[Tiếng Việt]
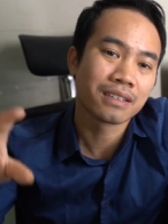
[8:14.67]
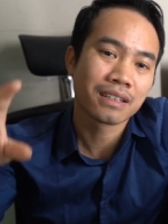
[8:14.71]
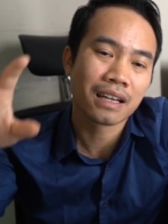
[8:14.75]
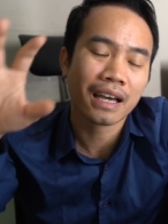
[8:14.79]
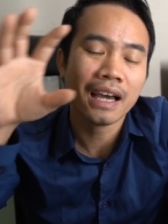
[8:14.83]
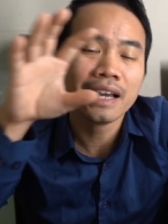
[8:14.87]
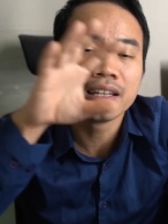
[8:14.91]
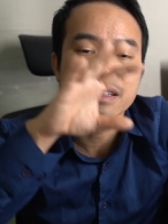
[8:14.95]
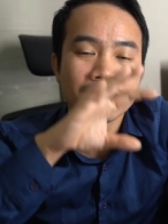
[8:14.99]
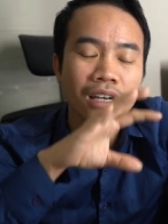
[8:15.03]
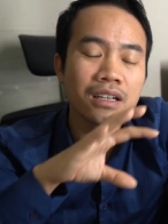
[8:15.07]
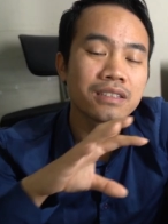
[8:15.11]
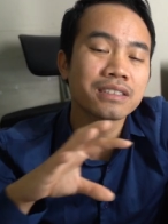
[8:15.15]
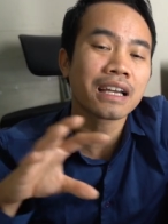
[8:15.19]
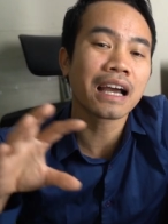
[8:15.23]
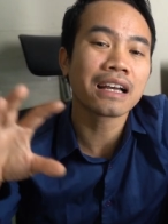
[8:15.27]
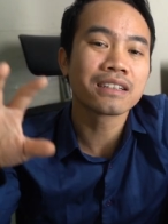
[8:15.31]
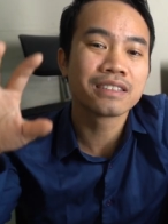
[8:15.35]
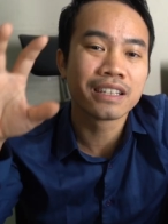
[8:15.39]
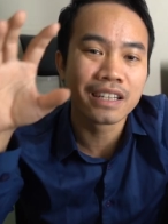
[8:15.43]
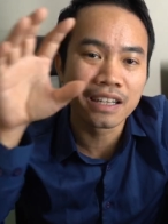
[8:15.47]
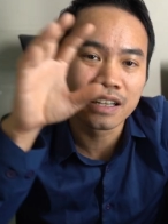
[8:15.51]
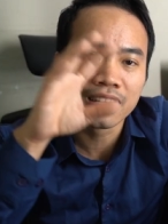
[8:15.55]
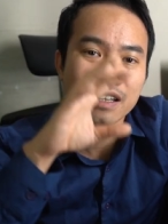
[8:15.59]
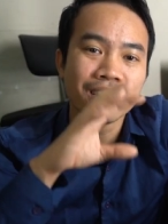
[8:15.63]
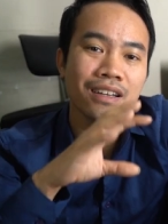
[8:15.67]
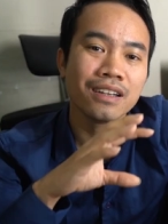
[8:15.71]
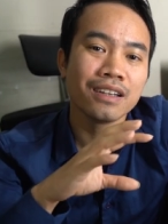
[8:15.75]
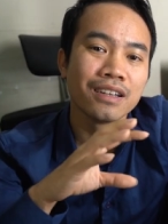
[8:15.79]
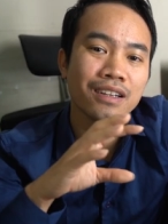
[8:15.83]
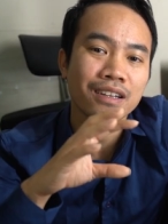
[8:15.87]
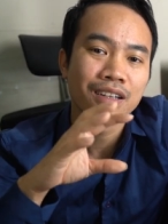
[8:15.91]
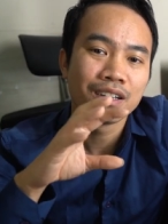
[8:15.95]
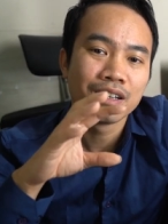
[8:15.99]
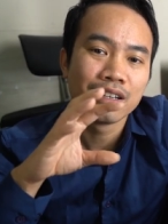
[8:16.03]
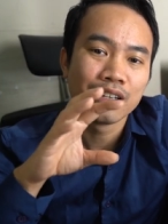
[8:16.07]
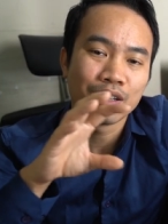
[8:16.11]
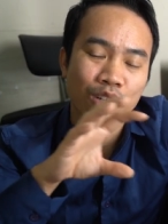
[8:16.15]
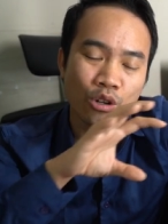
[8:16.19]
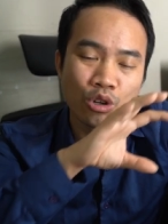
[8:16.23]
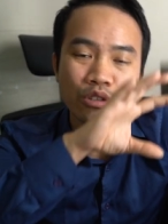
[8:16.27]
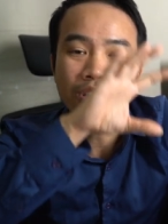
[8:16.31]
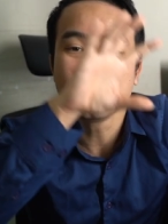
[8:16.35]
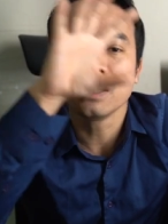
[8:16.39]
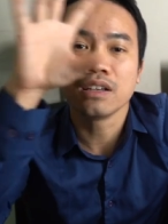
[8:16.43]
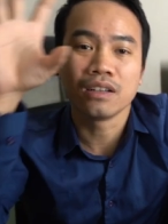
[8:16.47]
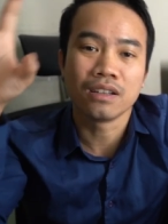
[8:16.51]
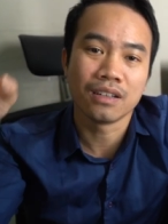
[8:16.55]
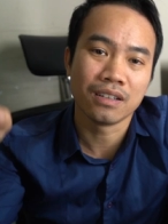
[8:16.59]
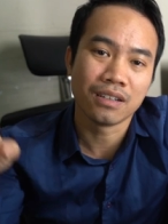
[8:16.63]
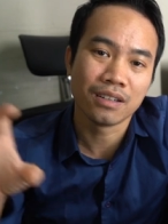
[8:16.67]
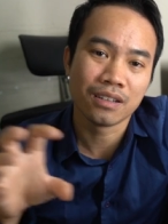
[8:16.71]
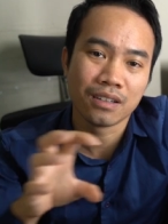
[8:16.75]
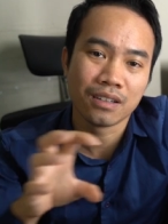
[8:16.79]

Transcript: cái hình thức trang trí nó chỉ